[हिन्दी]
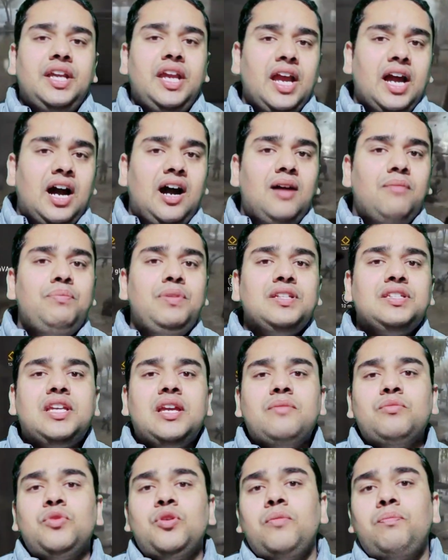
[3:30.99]
कि आप भी इस
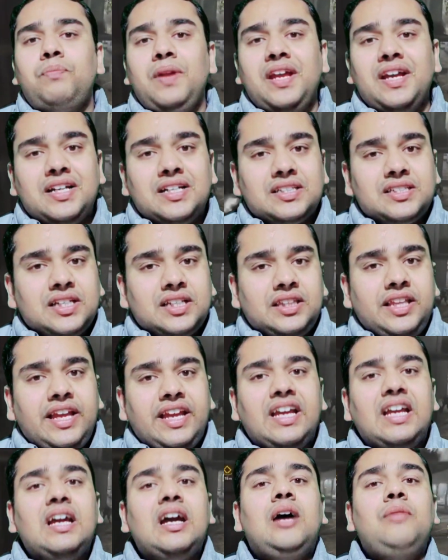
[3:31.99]
गेम को प्ले कर
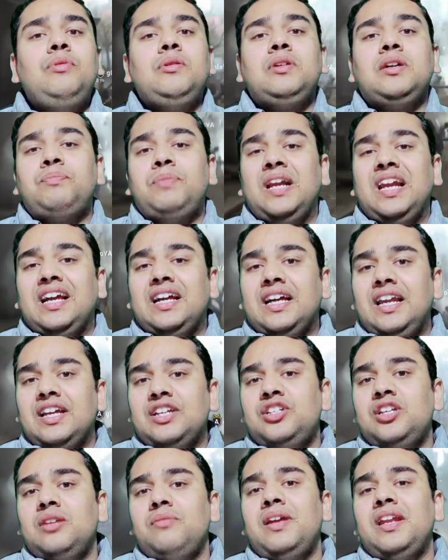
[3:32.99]
सकते हैं अभी
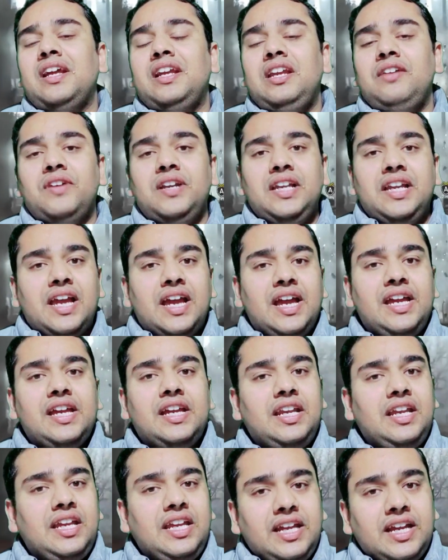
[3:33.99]
कलेक्शन में रखने वाली है
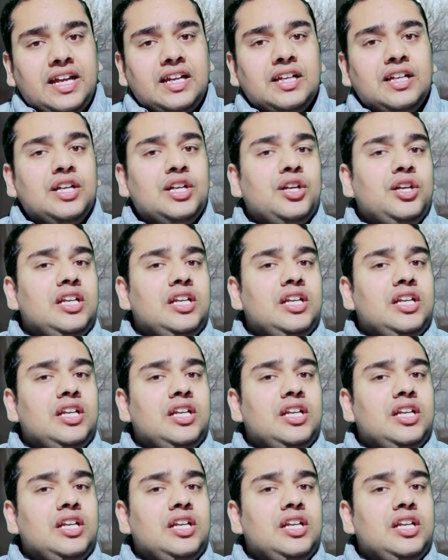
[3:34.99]
या नहीं है